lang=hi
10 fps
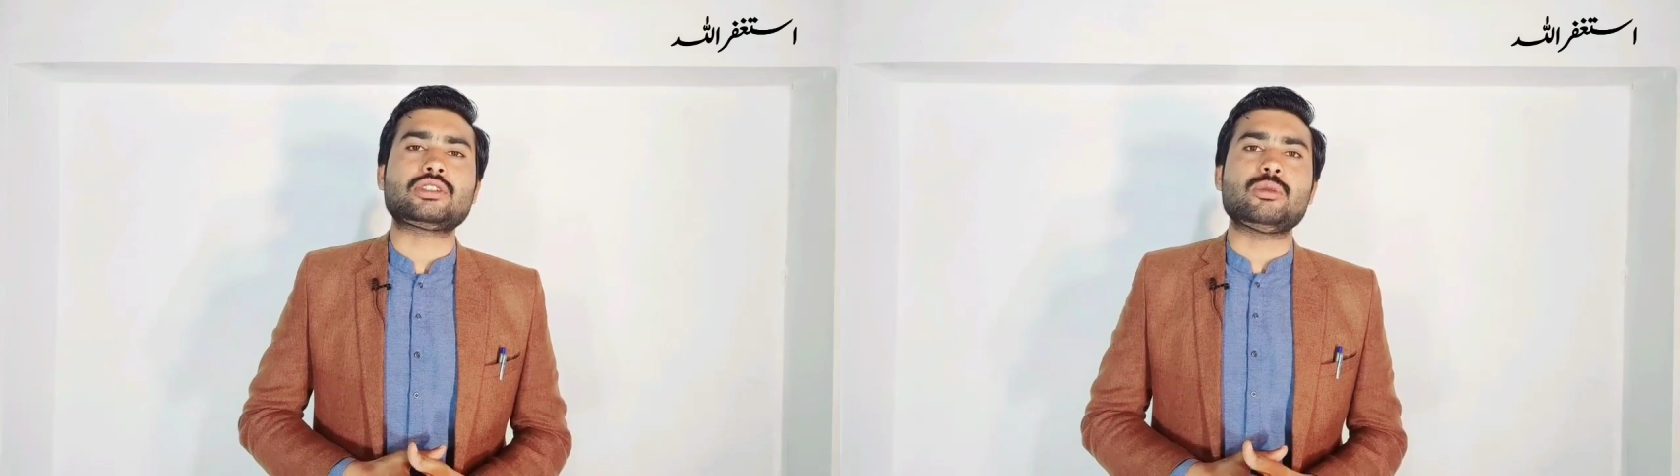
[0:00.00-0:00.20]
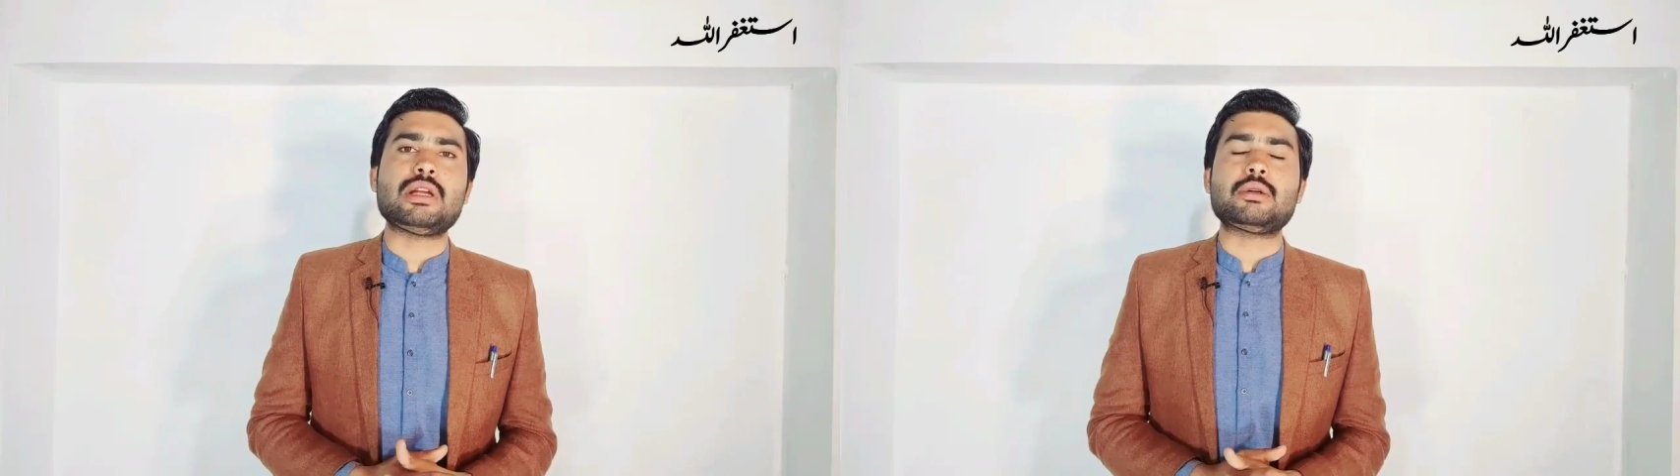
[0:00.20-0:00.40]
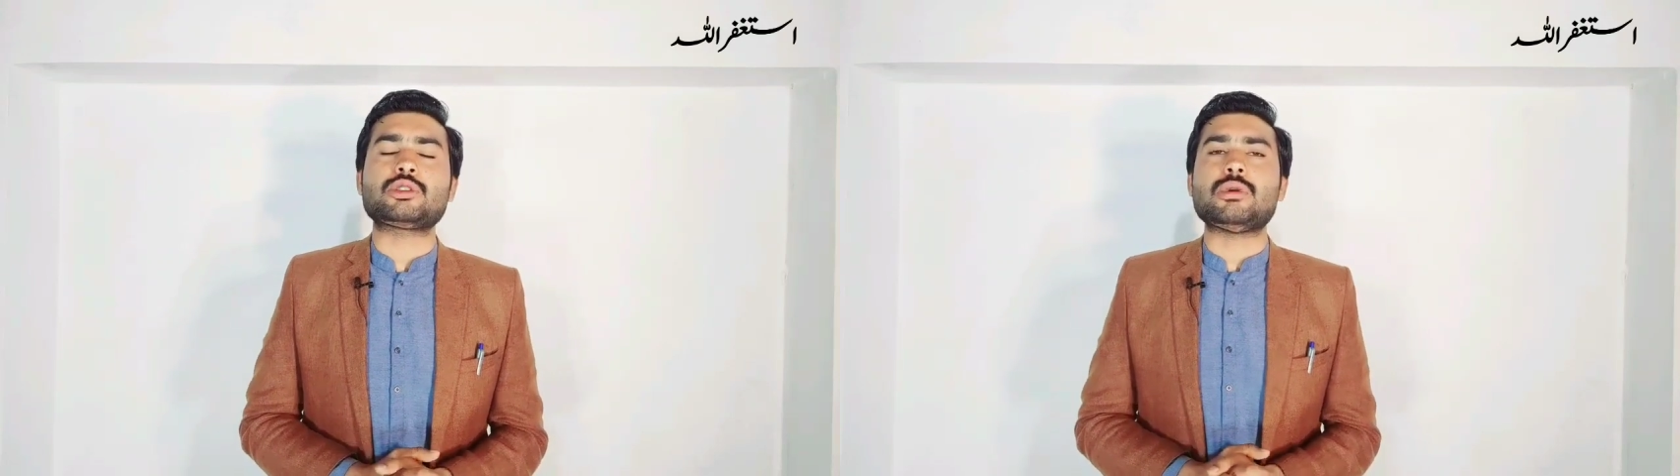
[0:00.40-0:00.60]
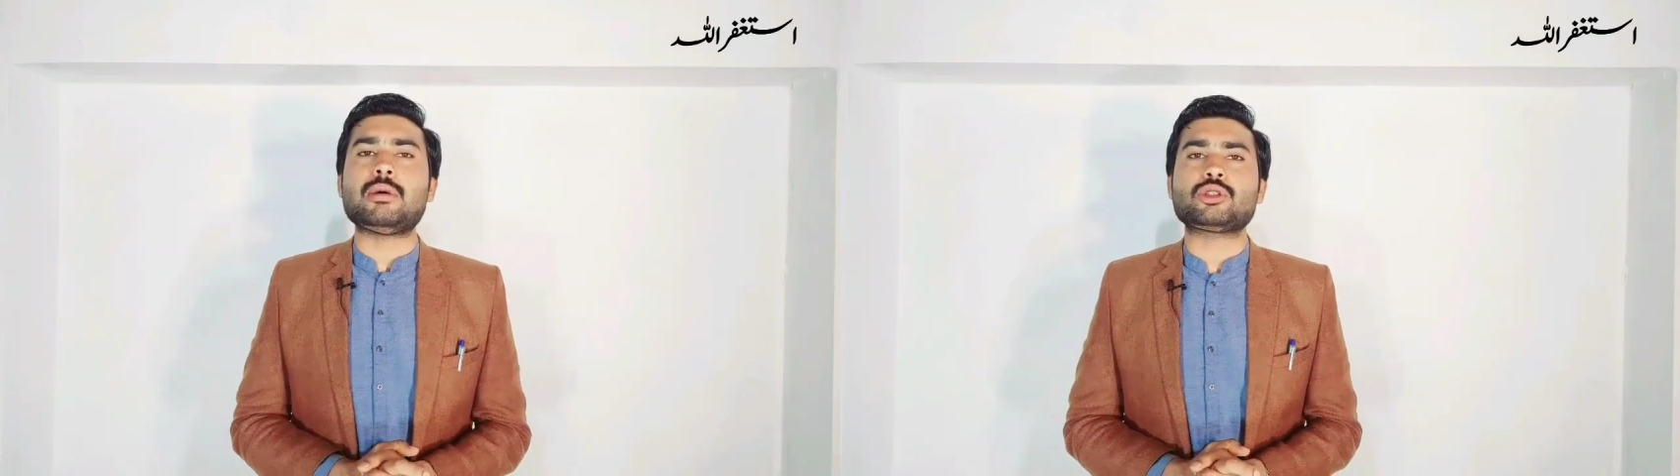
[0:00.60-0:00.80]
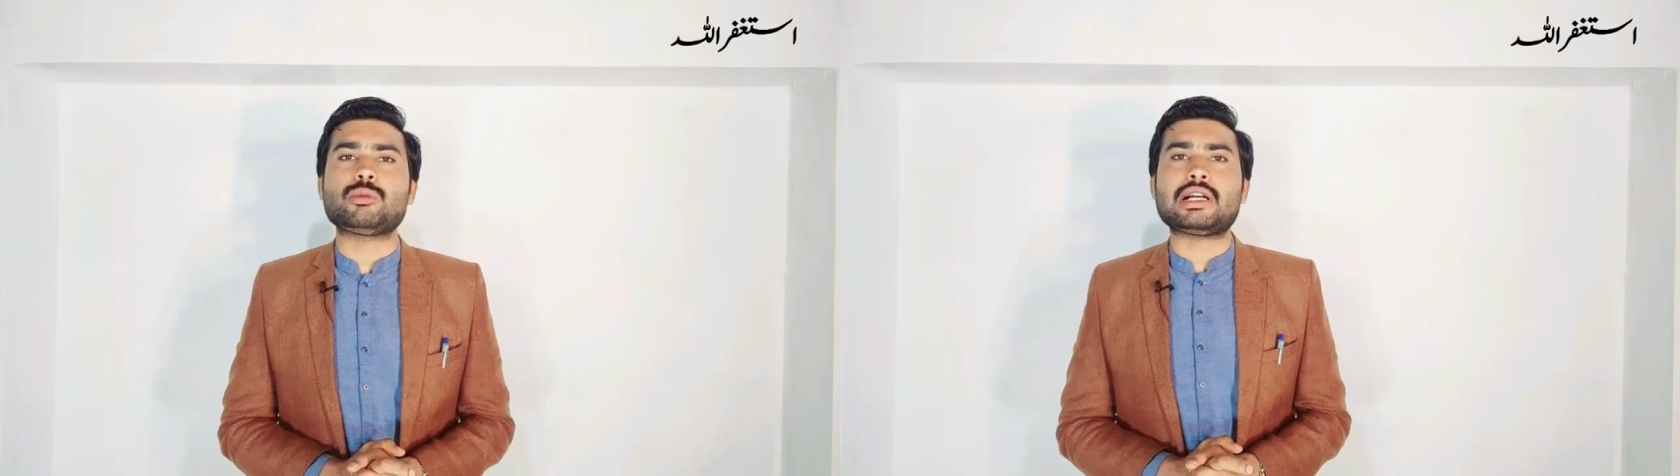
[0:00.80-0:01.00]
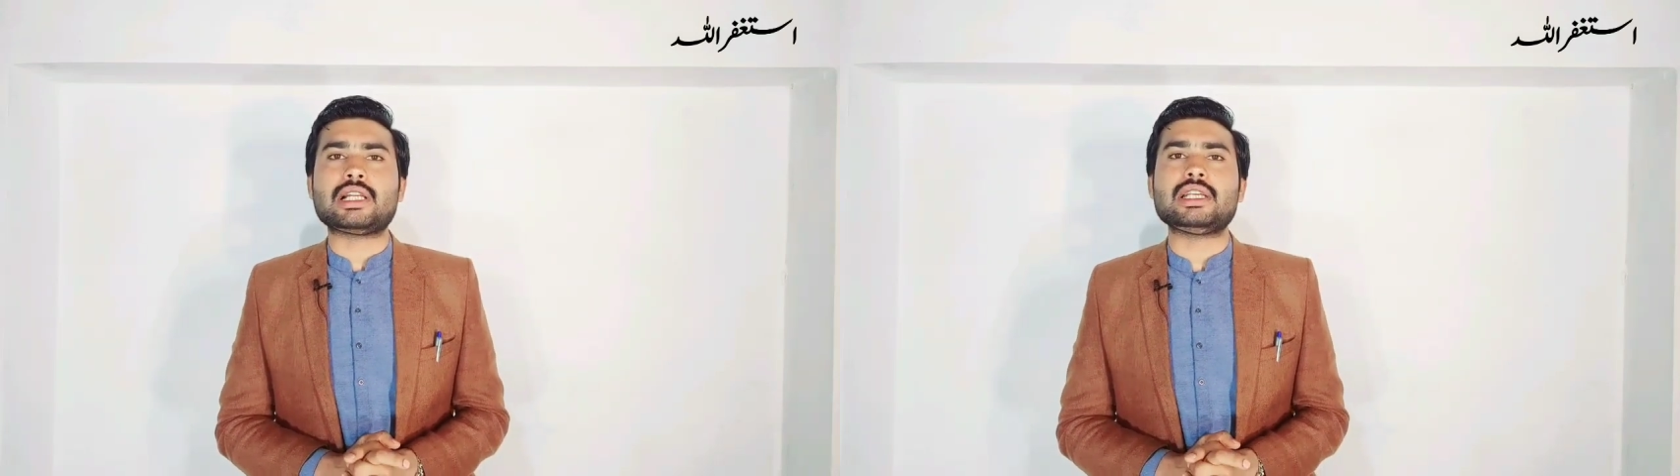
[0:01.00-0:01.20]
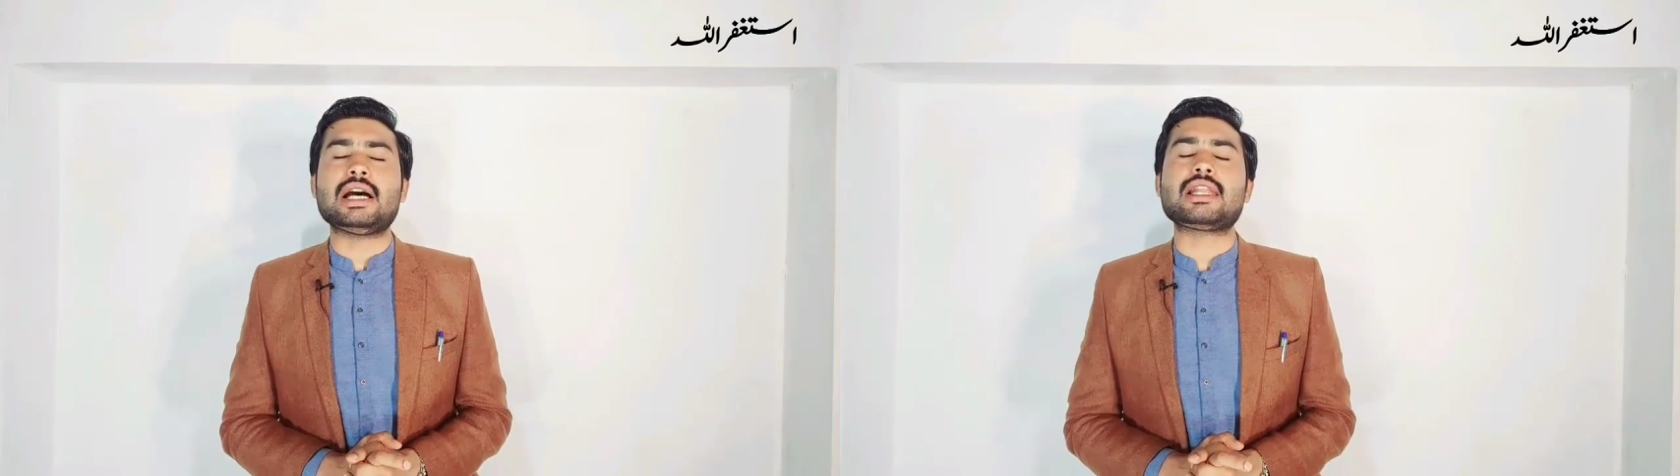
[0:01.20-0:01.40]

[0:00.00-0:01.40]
एक तो मैं आप तमाम तलबा के लिए